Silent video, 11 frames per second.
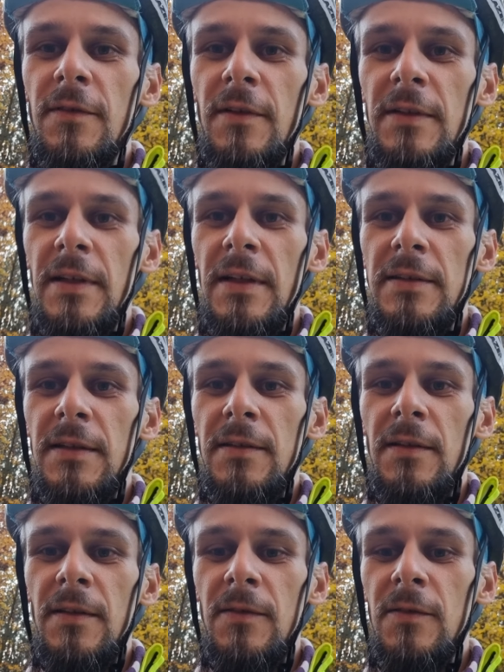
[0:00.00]
dowolnej
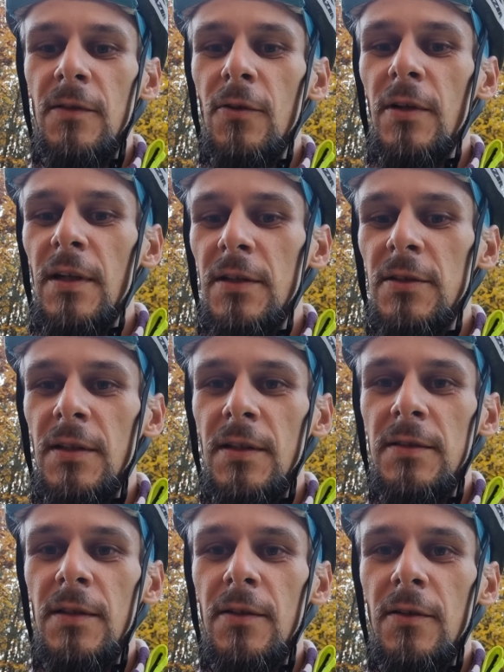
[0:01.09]
kasety. No ogranicza
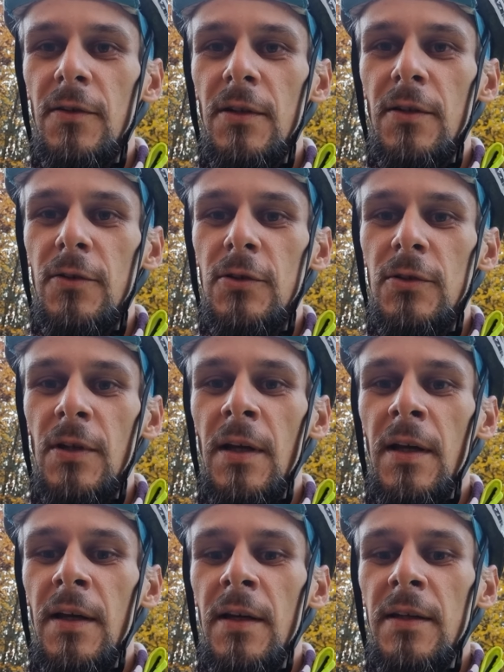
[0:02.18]
nas tylko ilość
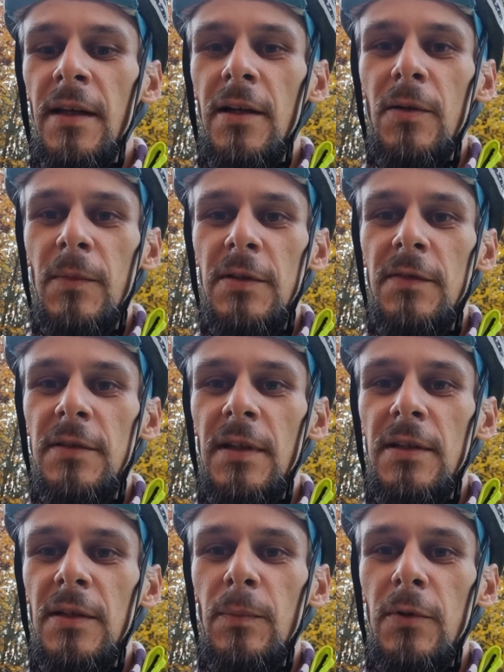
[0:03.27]
jaką jest w
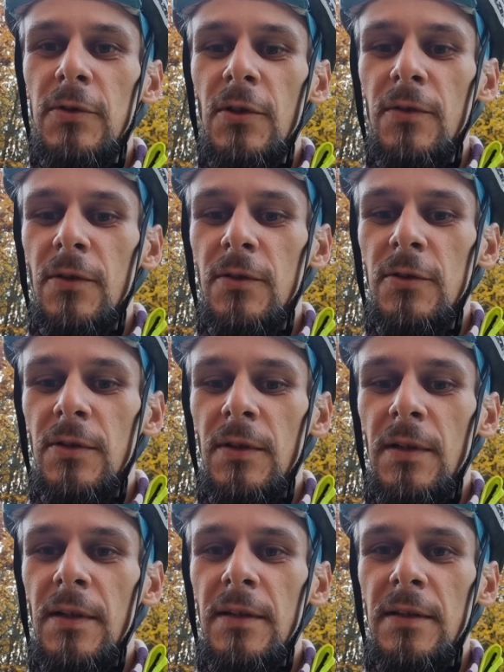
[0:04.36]
stanie pociągnąć
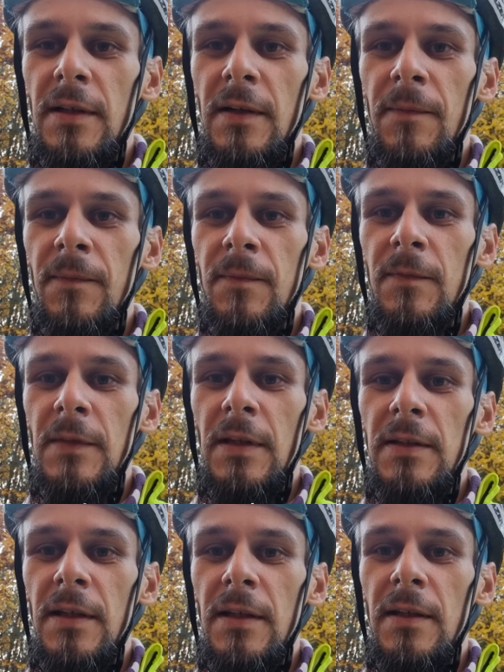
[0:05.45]
e, linka na
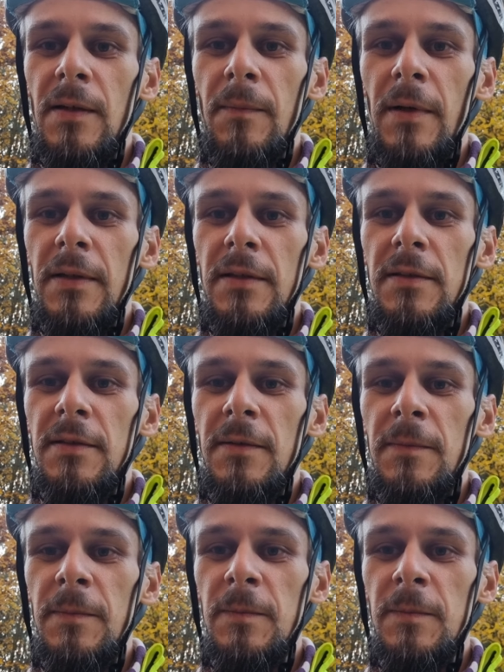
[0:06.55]
takiej manetce.